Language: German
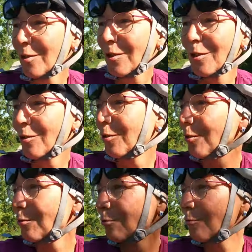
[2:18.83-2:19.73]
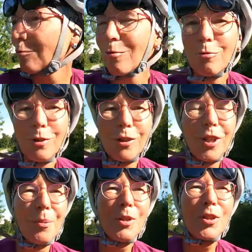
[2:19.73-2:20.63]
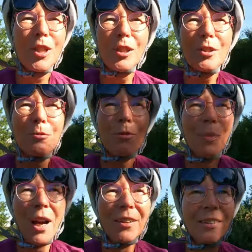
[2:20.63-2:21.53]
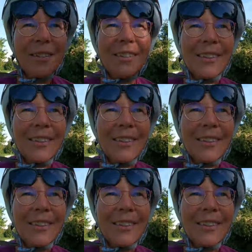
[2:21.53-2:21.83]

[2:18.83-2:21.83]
Denn das kann man sicherlich gut machen.